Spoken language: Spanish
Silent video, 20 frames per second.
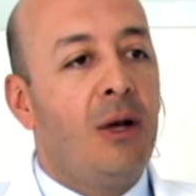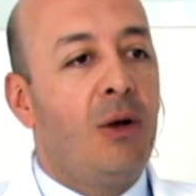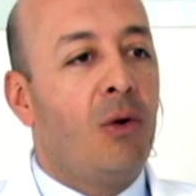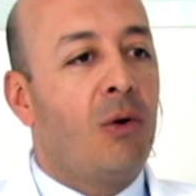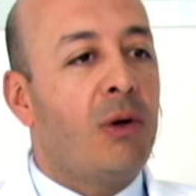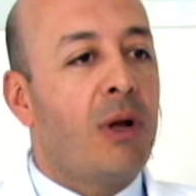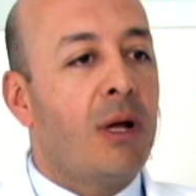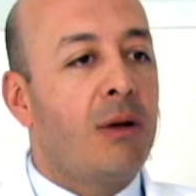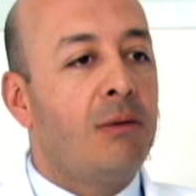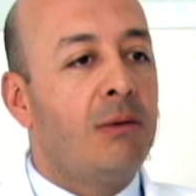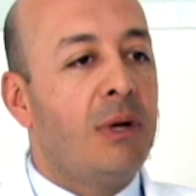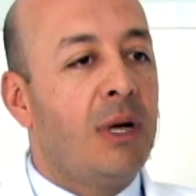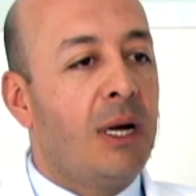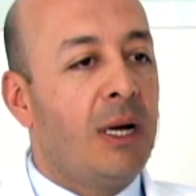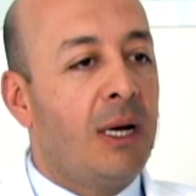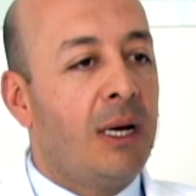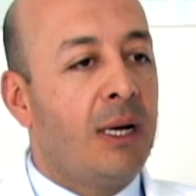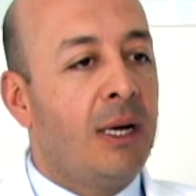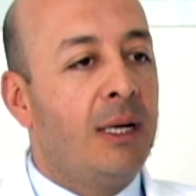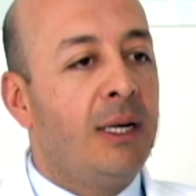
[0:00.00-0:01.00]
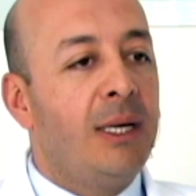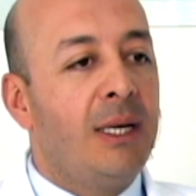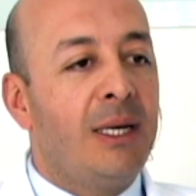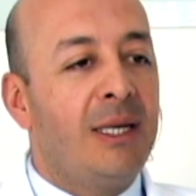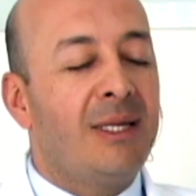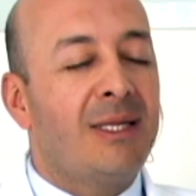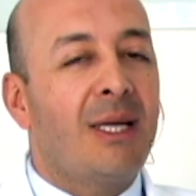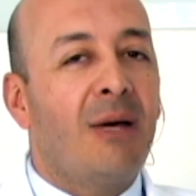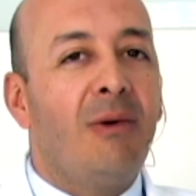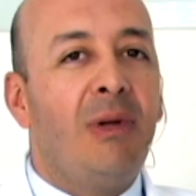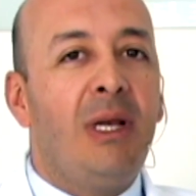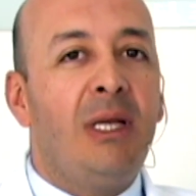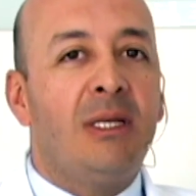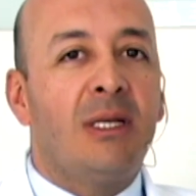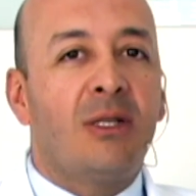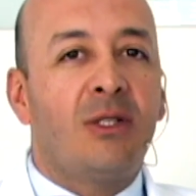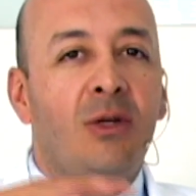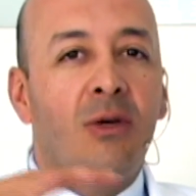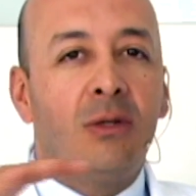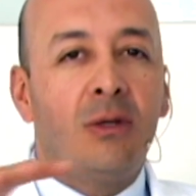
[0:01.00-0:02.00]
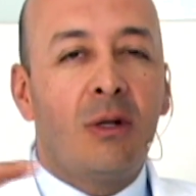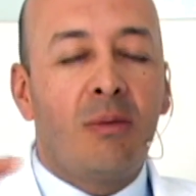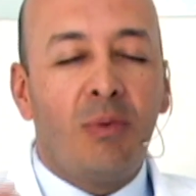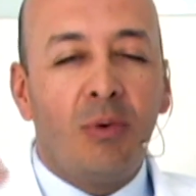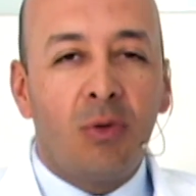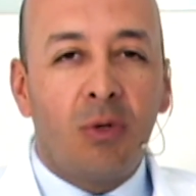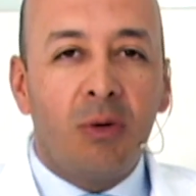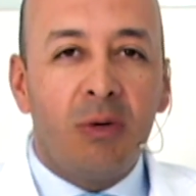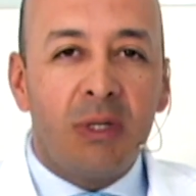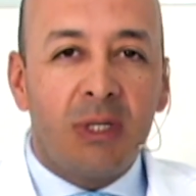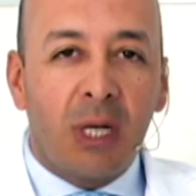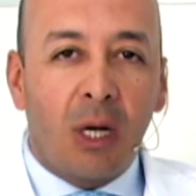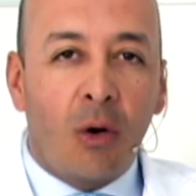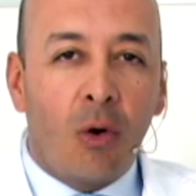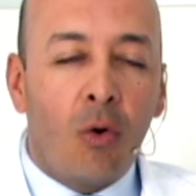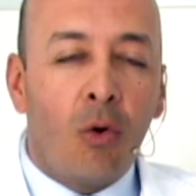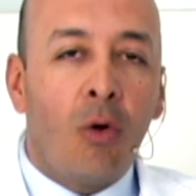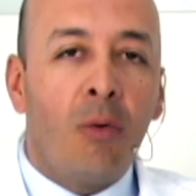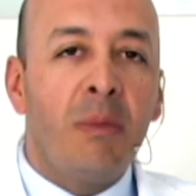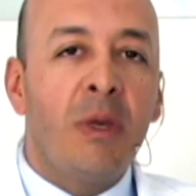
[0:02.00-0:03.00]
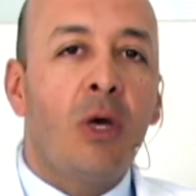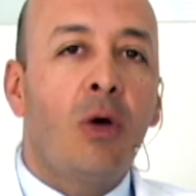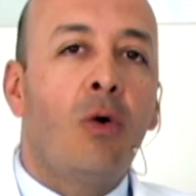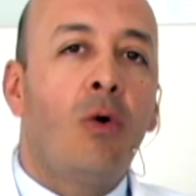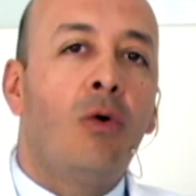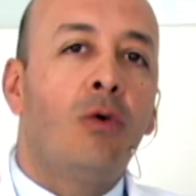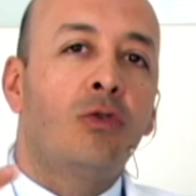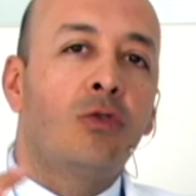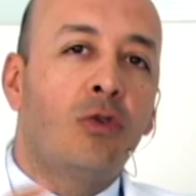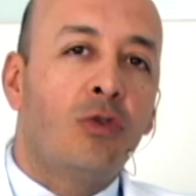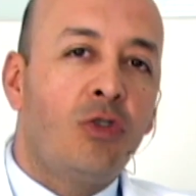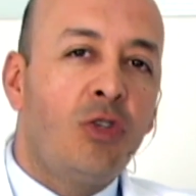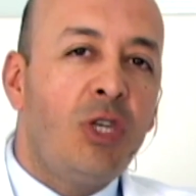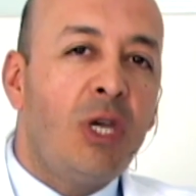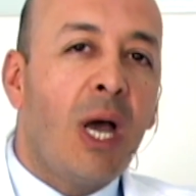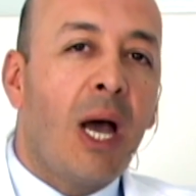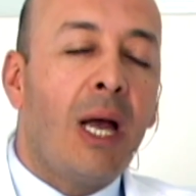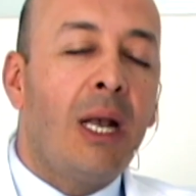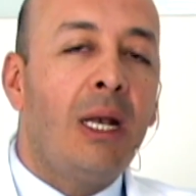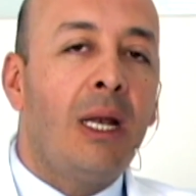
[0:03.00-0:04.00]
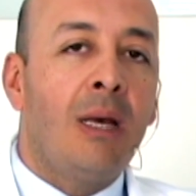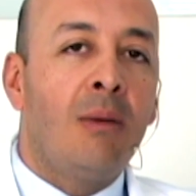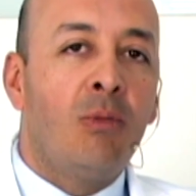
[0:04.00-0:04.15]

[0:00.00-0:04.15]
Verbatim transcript: lograr una estabilización desde el punto de vista económico, social,